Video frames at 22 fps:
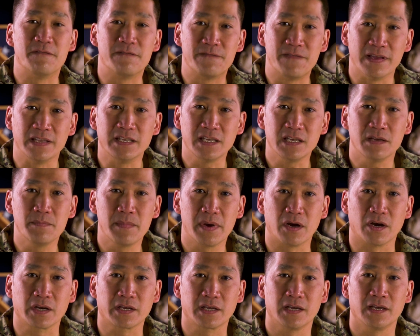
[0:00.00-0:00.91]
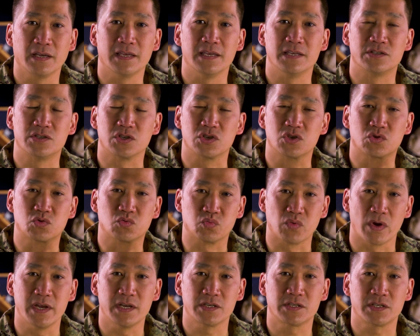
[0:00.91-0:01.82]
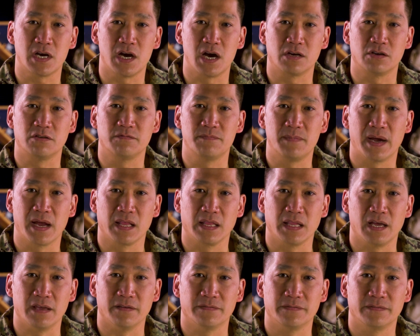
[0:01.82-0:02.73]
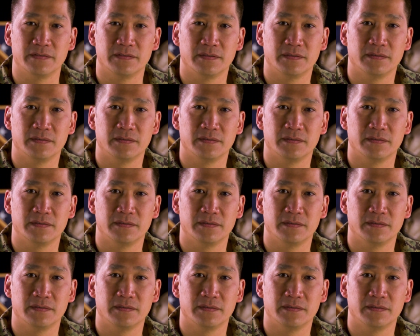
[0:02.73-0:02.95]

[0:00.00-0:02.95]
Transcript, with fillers: Defending America is the greatest honor of my life.